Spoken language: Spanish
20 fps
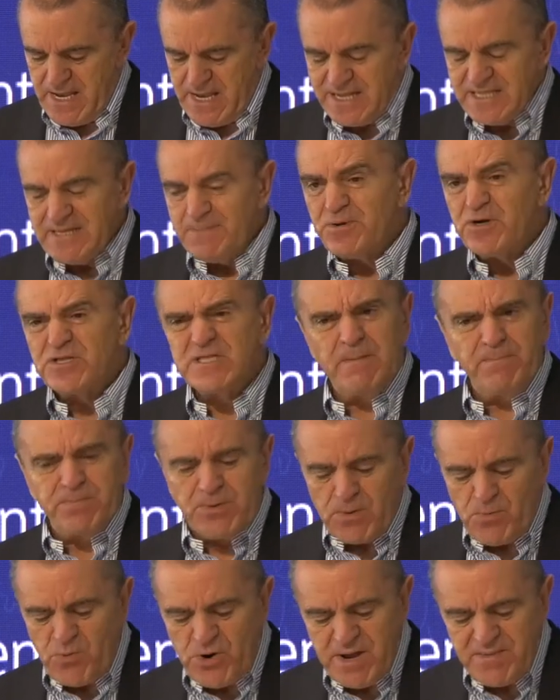El deporte
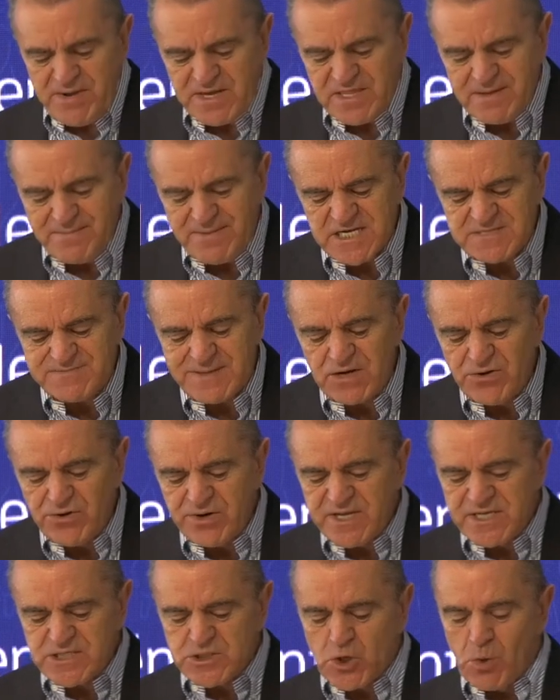promueve además
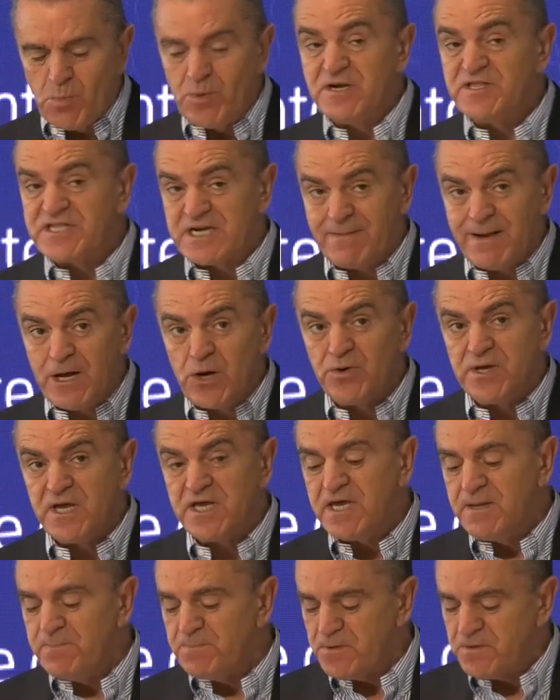valores como el trabajo en
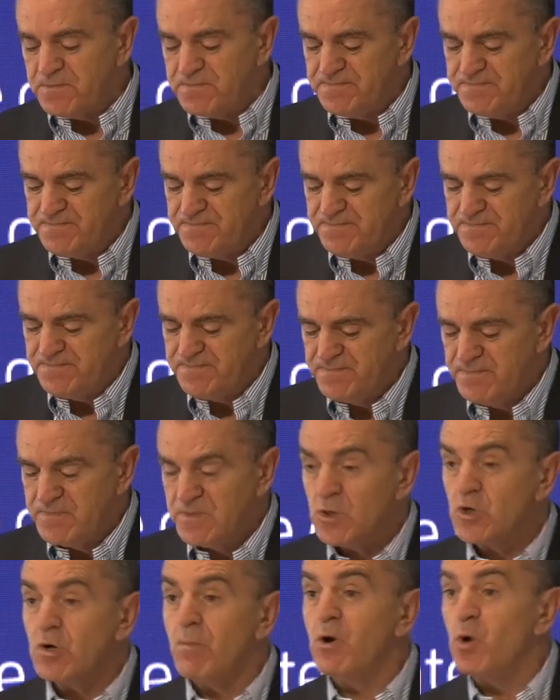equipo,
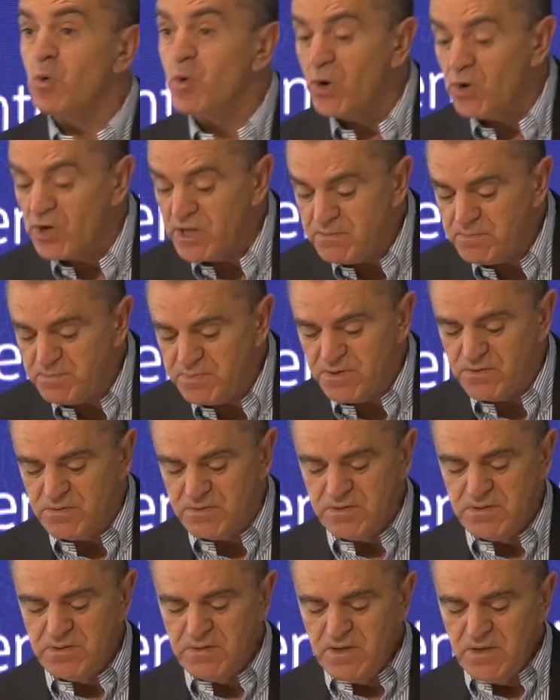como el juego limpio,
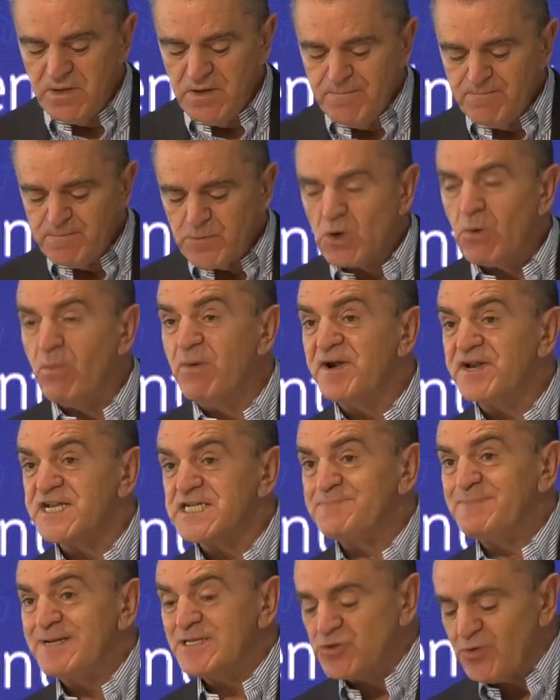como el
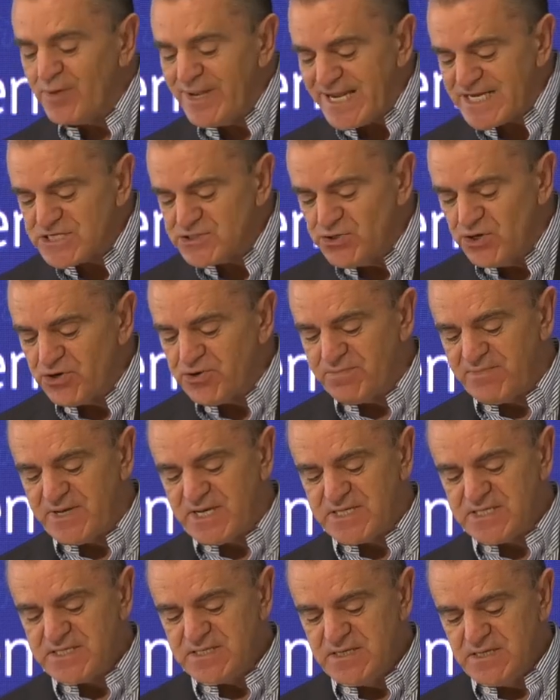respeto de las
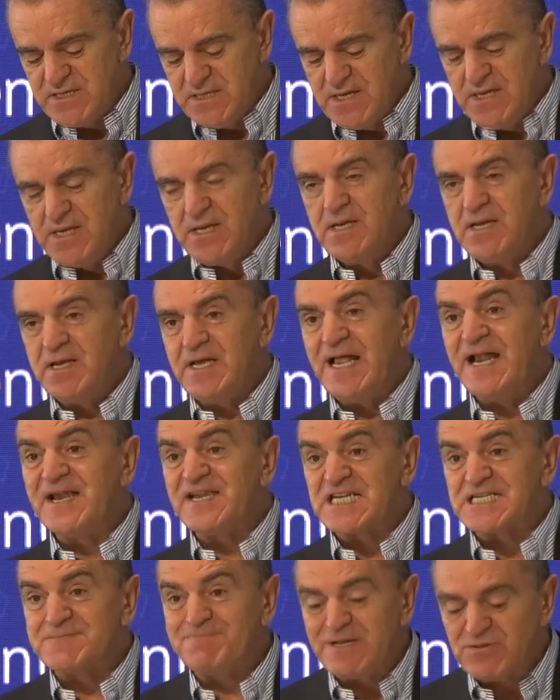normas, el
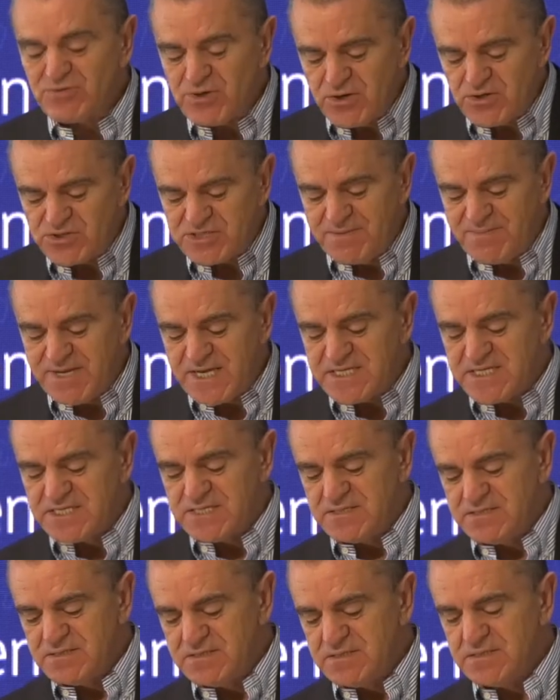respeto a los
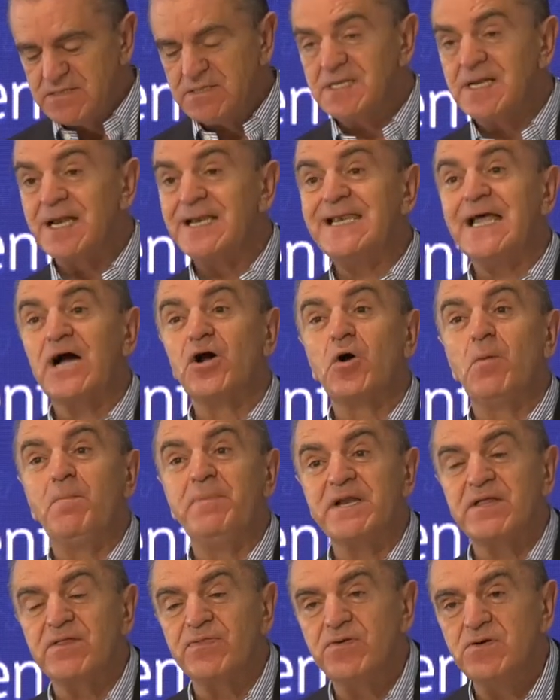demás, la
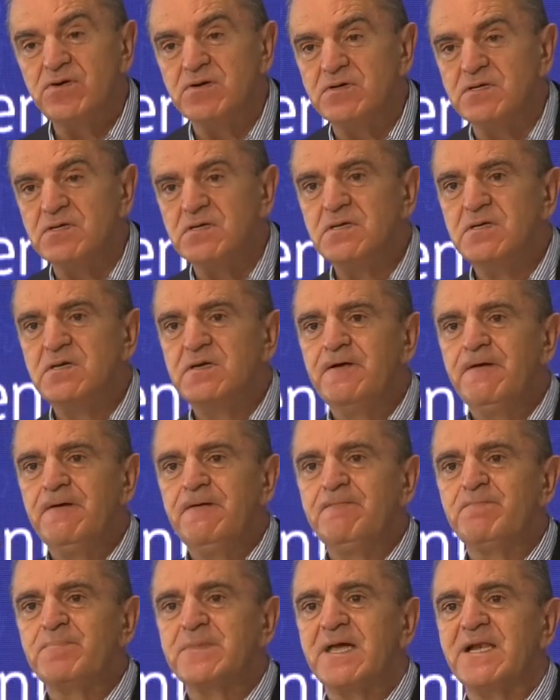cooperación,
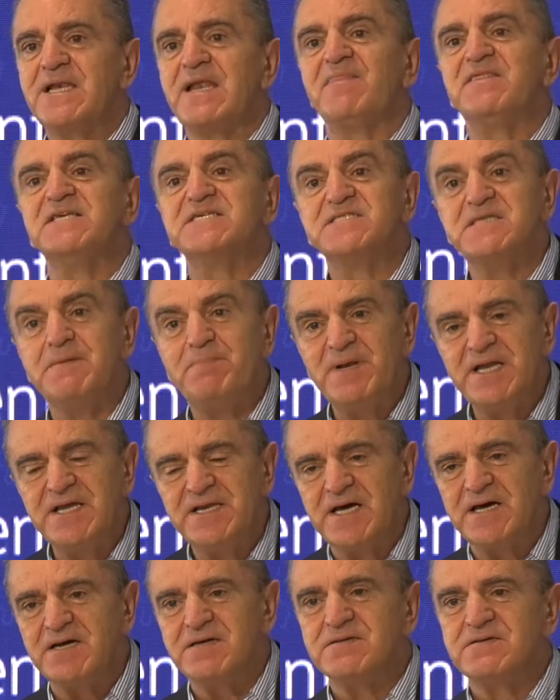la
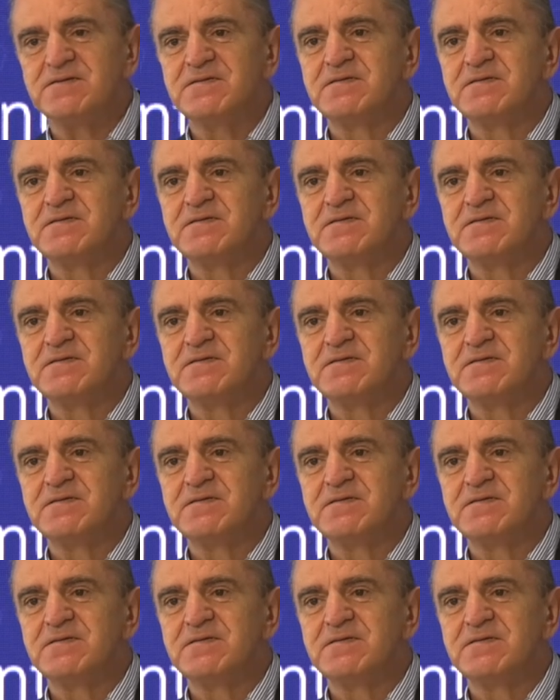disciplina,